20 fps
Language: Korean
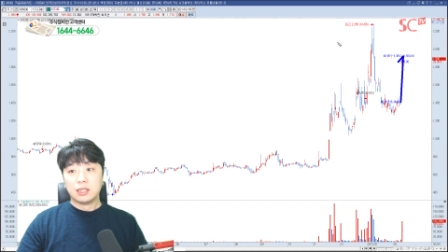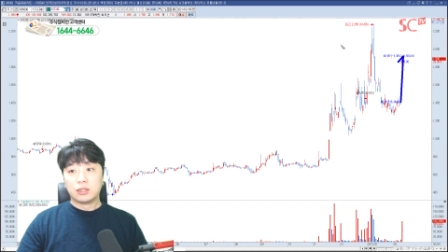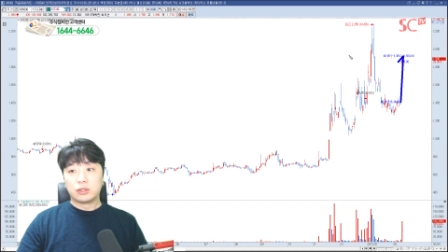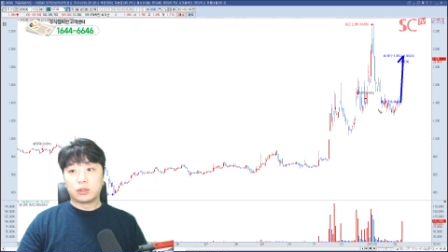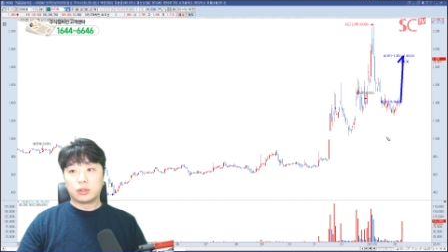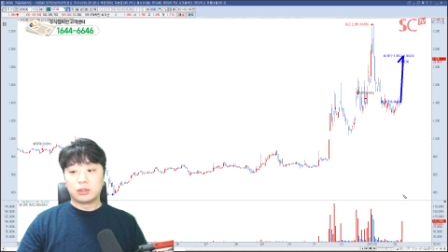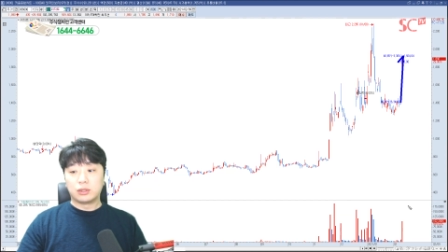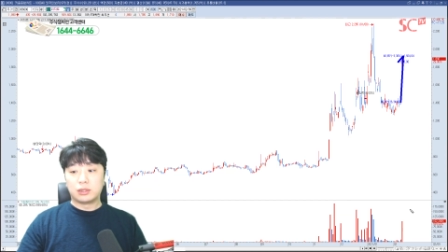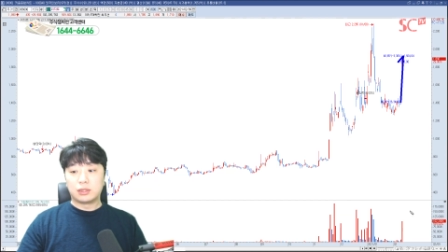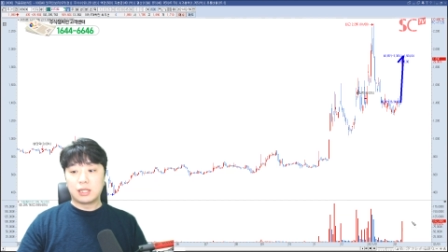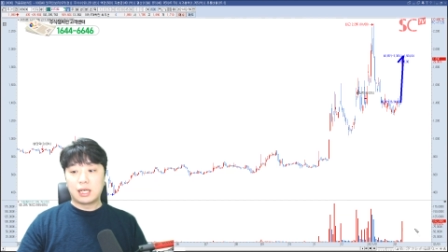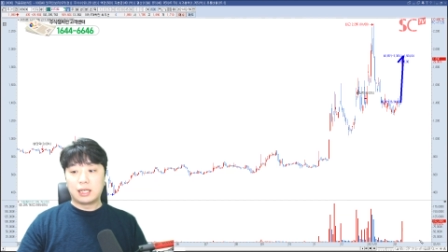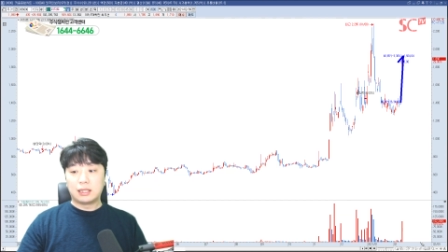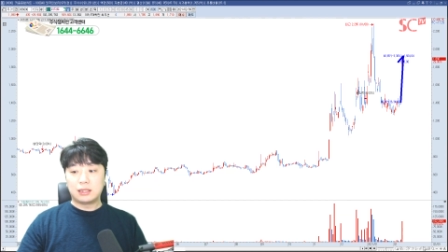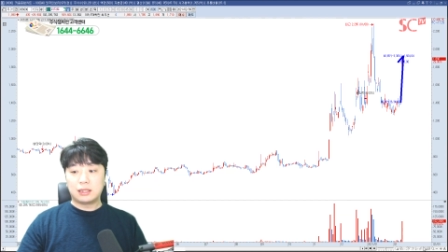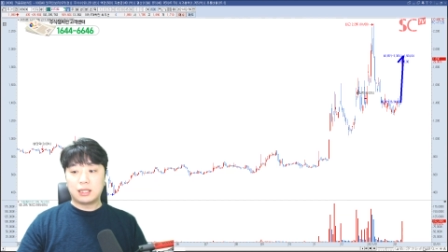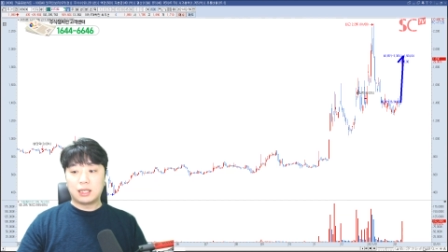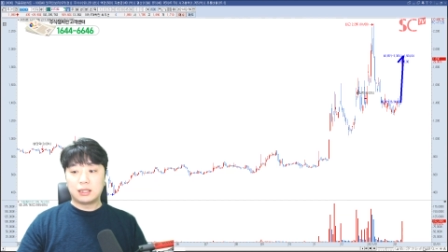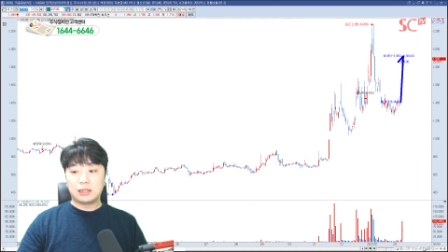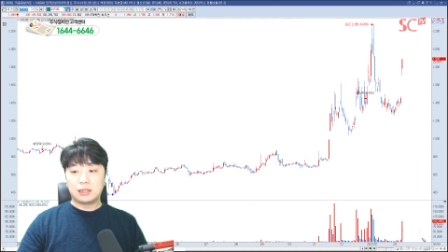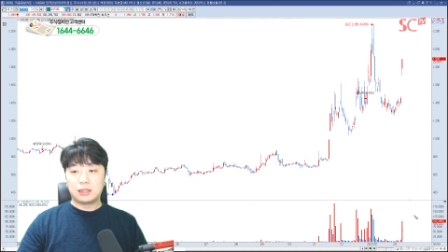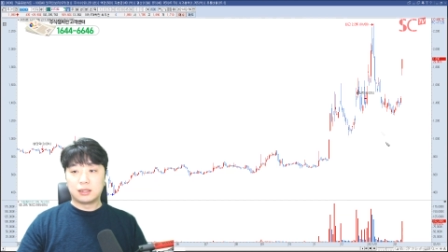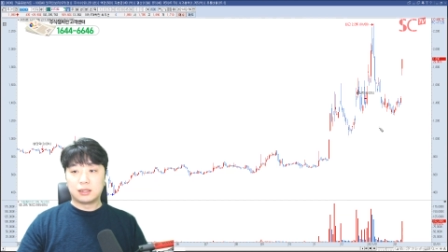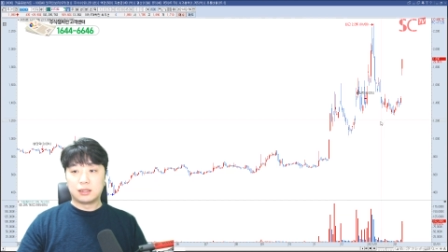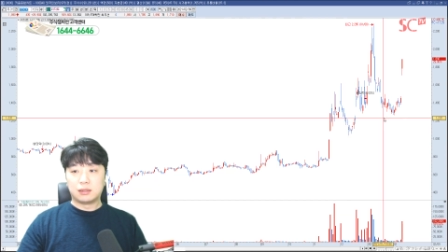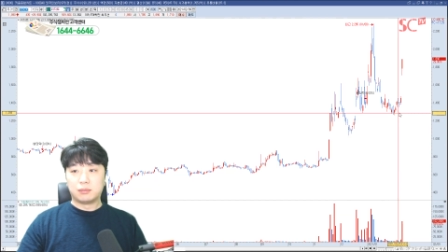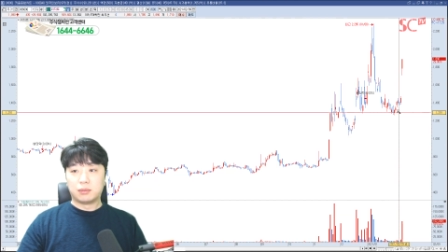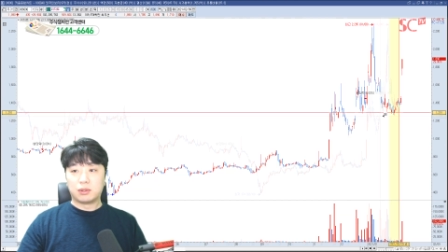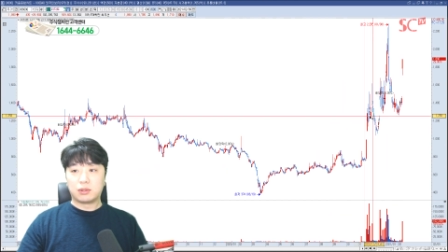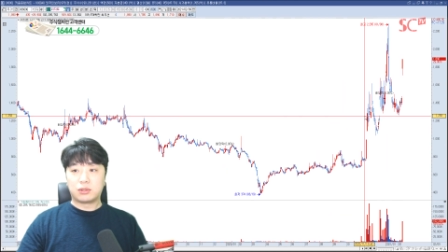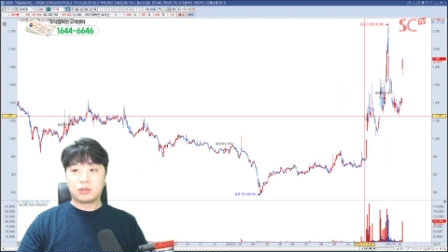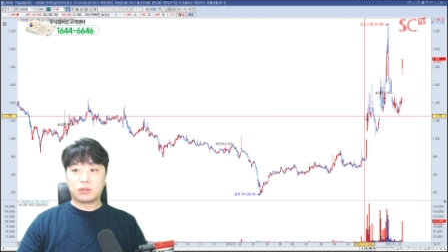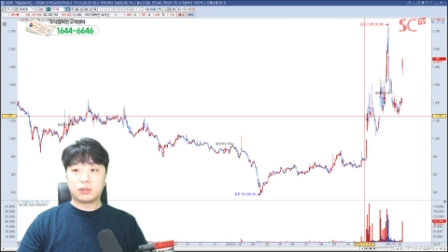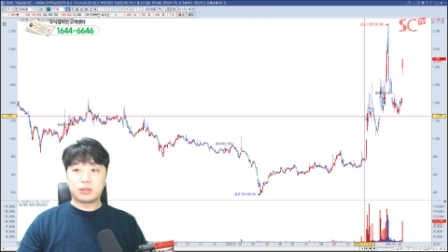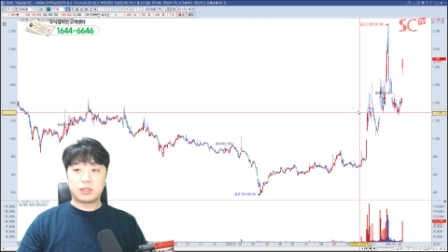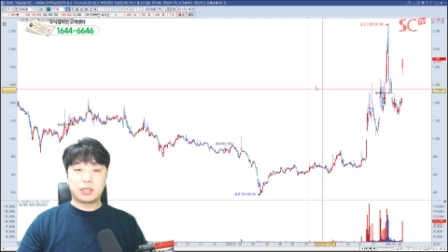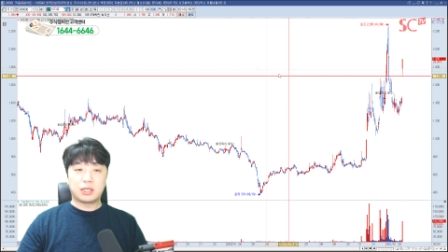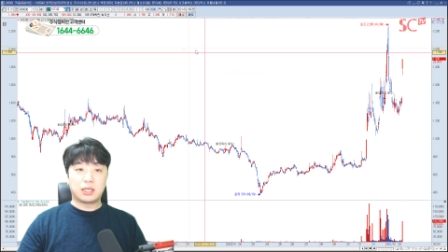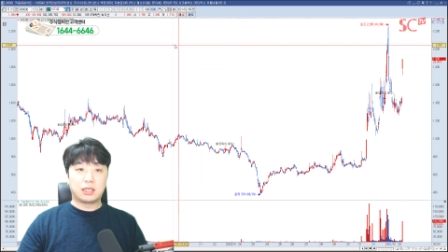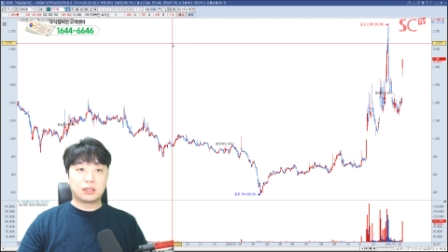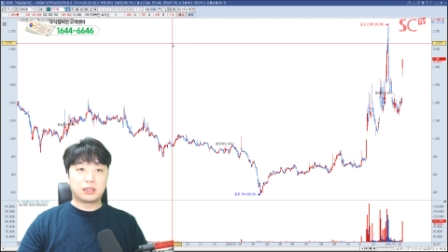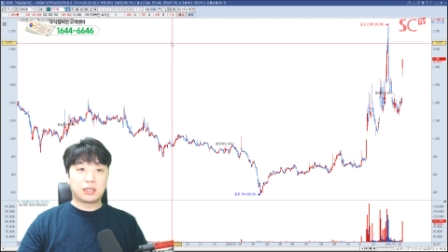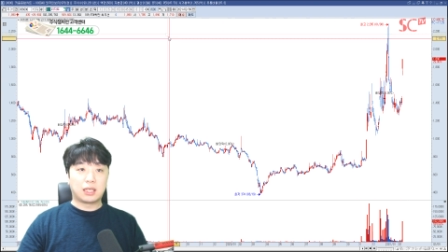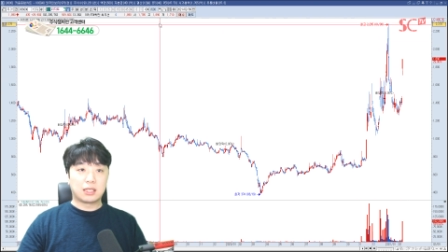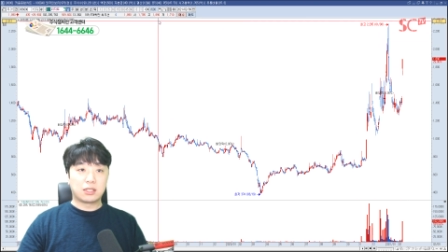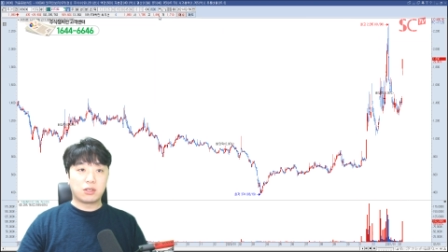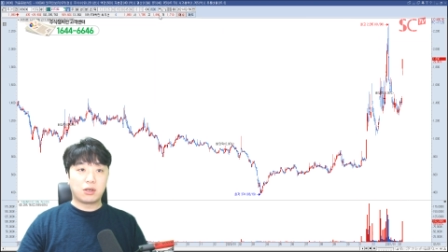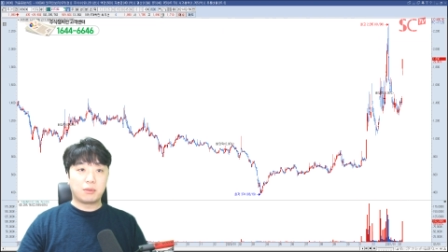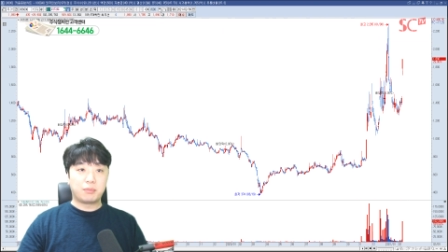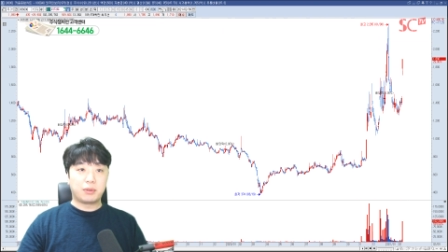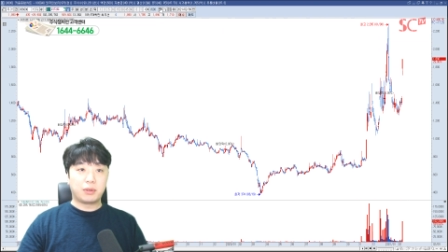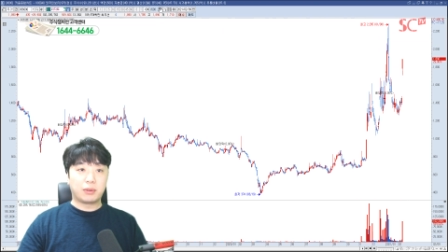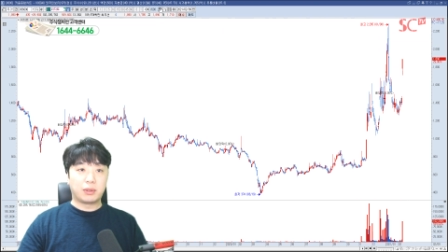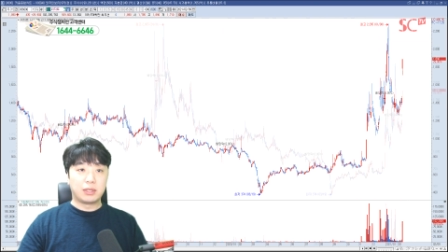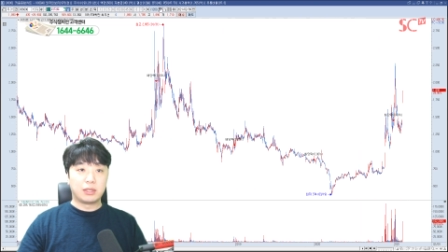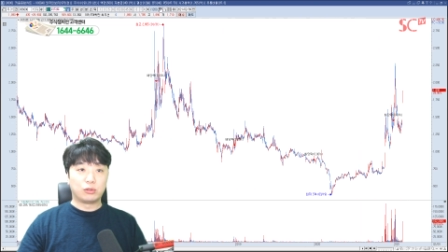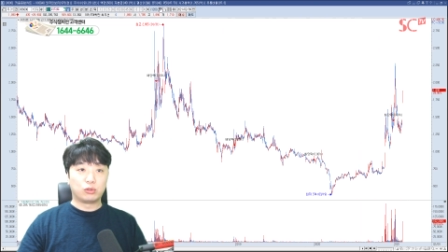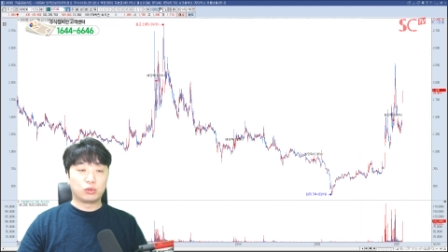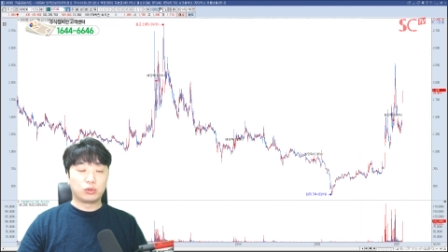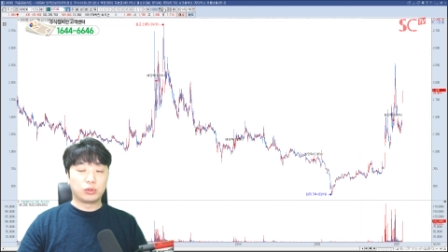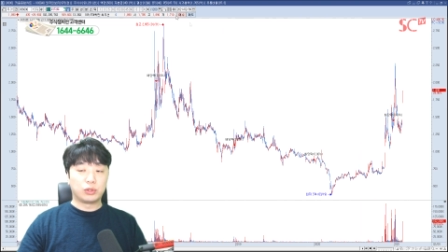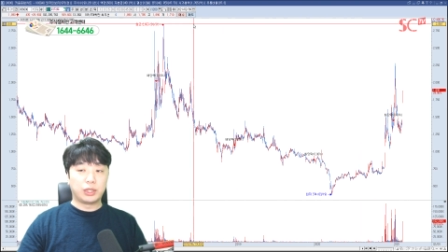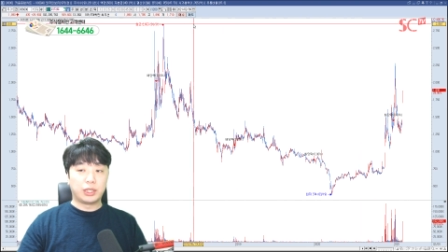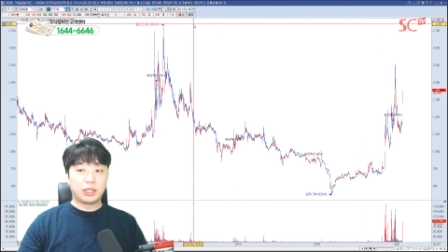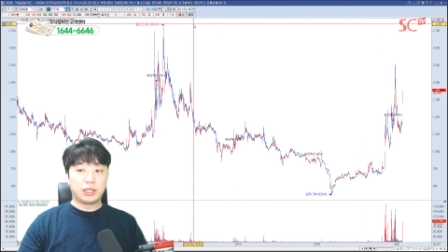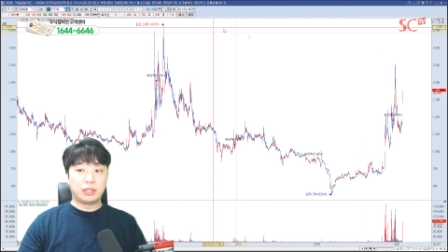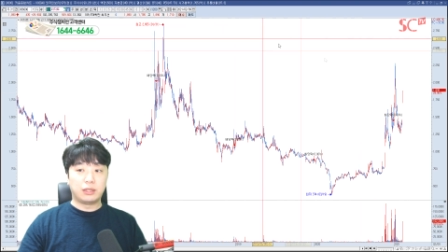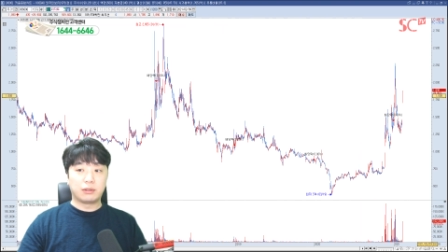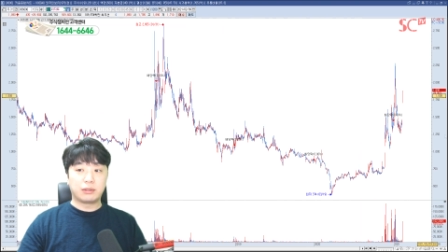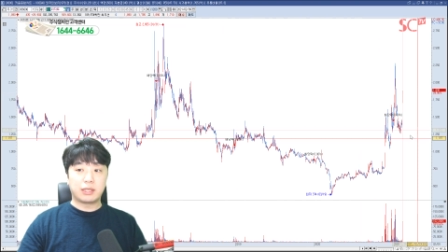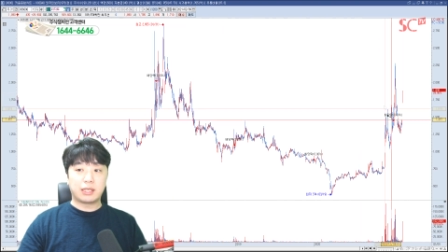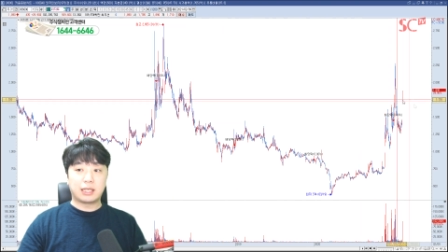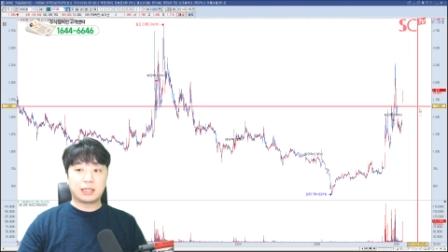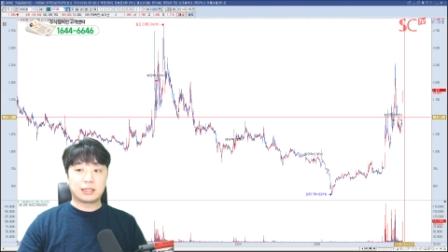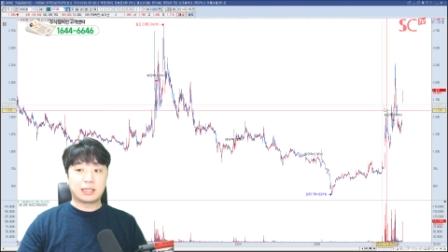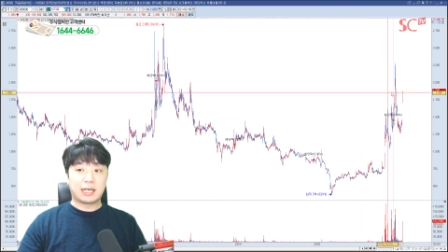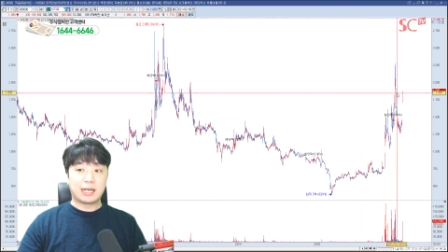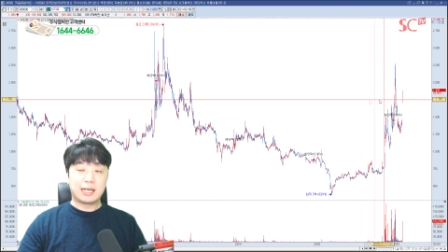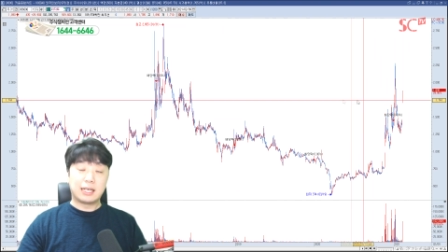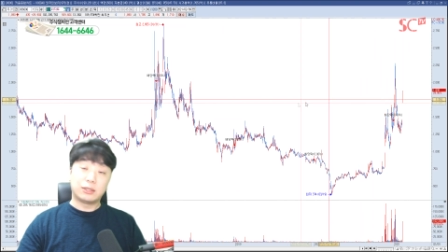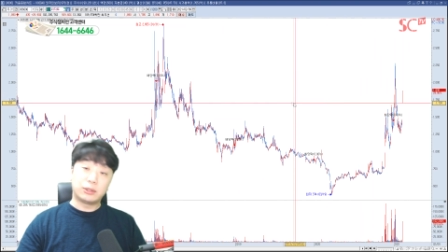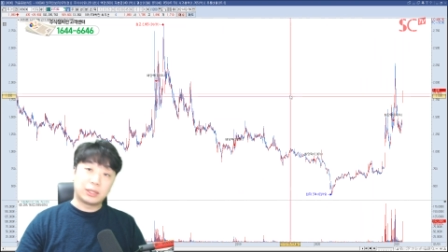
저는 아직까지는 뭐 그렇게까지 가상화폐 관련주들이 이렇게까지 가야